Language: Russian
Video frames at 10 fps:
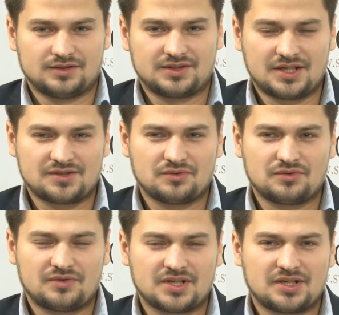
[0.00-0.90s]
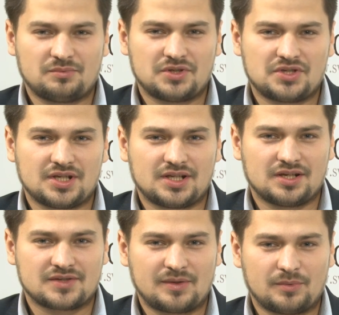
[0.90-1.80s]
Здравствуйте, уважаемые читатели
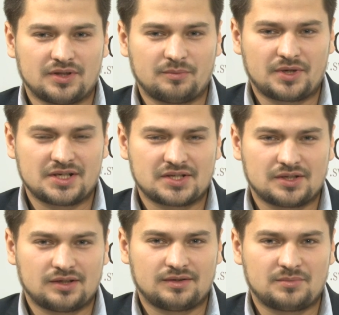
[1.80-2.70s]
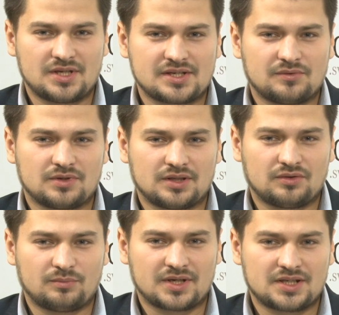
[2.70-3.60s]
«Свободной прессы». Меня зовут
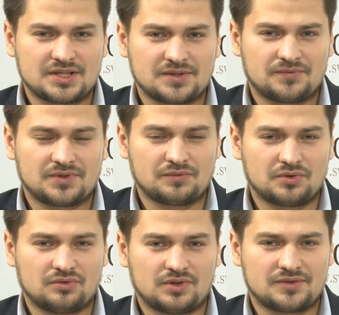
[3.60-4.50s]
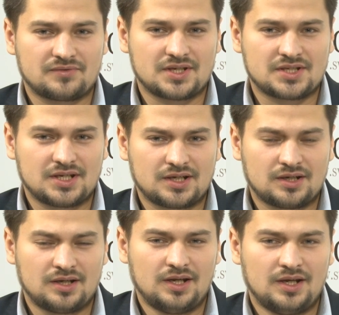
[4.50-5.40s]
Антон Мордасов. Сегодня у нас в гостях
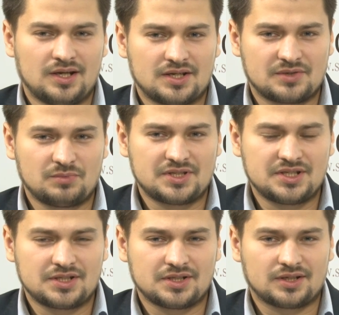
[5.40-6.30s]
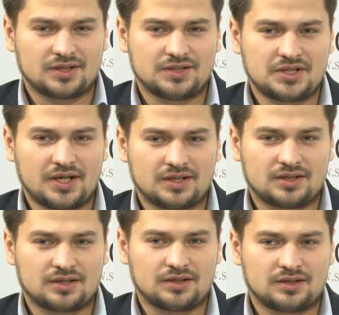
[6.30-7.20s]
заместитель
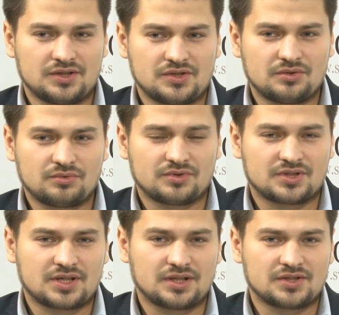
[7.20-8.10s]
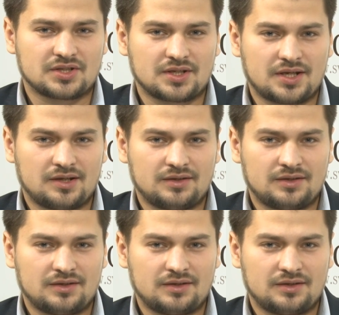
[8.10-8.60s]
директора Института стран СНГ